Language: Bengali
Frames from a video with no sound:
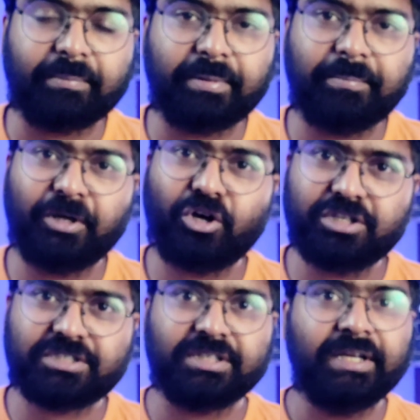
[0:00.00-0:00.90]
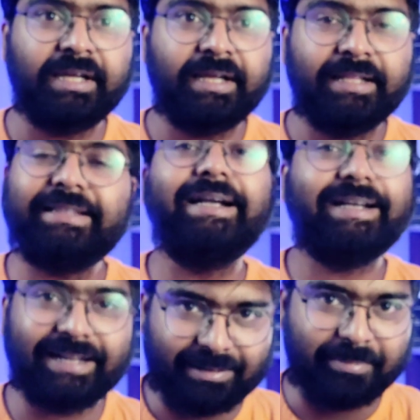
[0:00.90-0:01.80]
থাকবে বিকজ
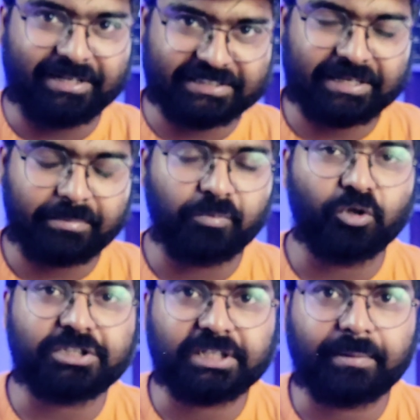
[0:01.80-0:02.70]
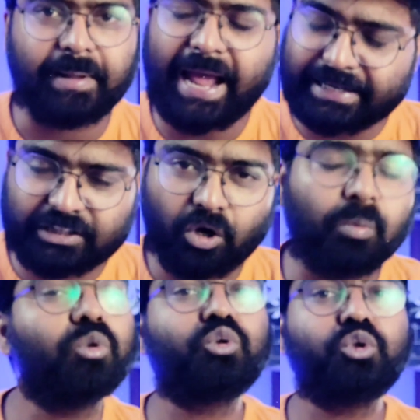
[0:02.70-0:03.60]
তিনটে এলিমেন্ট যেটা আমি বলছিলাম একটা
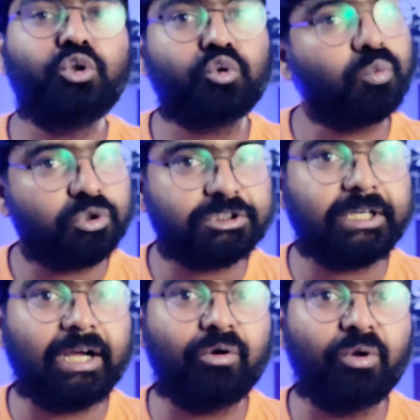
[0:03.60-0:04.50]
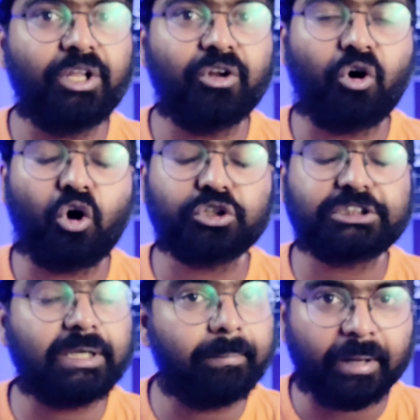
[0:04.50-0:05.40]
অবশ্যই শুভশ্রী গাঙ্গুলির
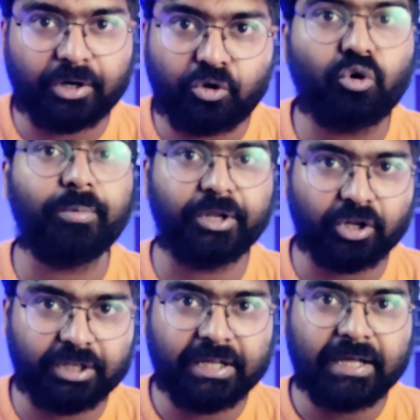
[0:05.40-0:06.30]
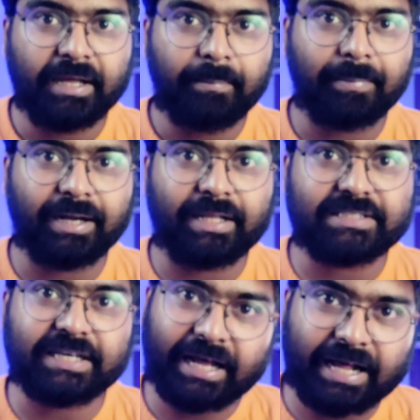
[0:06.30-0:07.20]
অসামান্য অভিনয় মানে
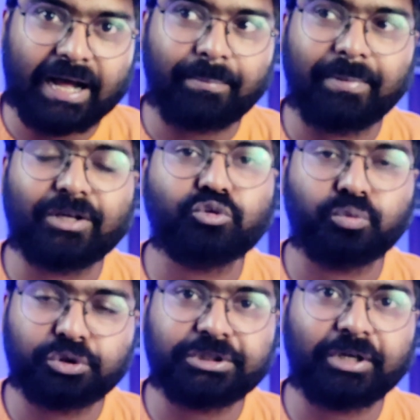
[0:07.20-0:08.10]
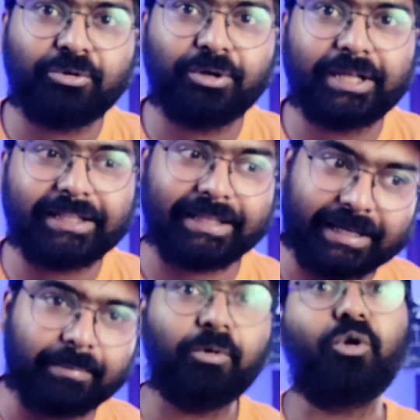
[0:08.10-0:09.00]
যারা আমরা শুভশ্রী গাঙ্গুলিকে
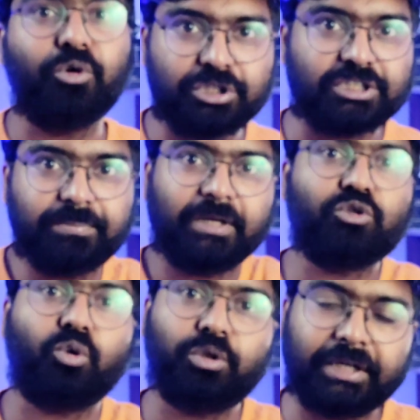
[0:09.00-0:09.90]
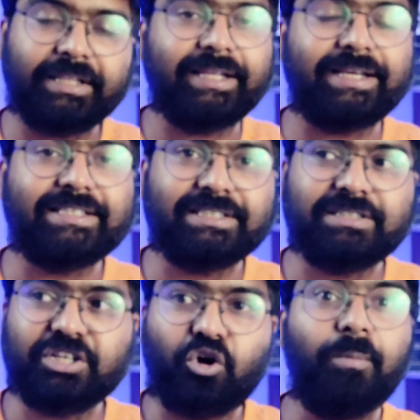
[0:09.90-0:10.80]
দেখে বড় হয়েছি বা ছোট থেকে দেখেছি
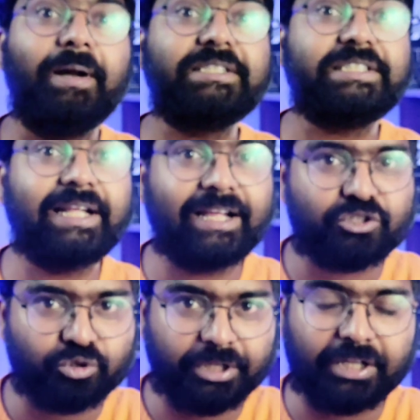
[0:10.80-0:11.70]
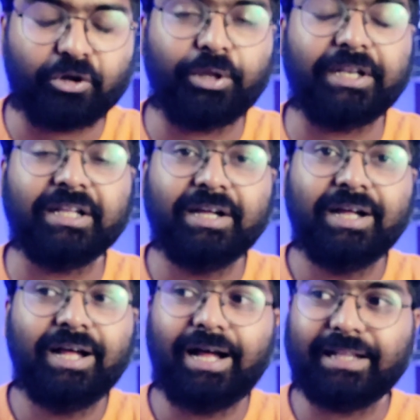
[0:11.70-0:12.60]
যে কমার্শিয়াল একজন হিরোইন
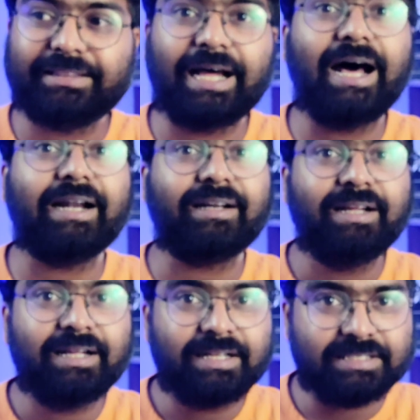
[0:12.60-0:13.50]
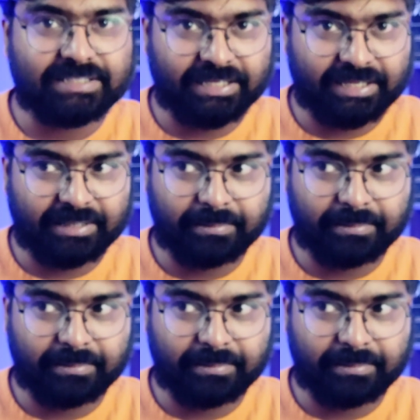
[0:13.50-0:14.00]
তার যে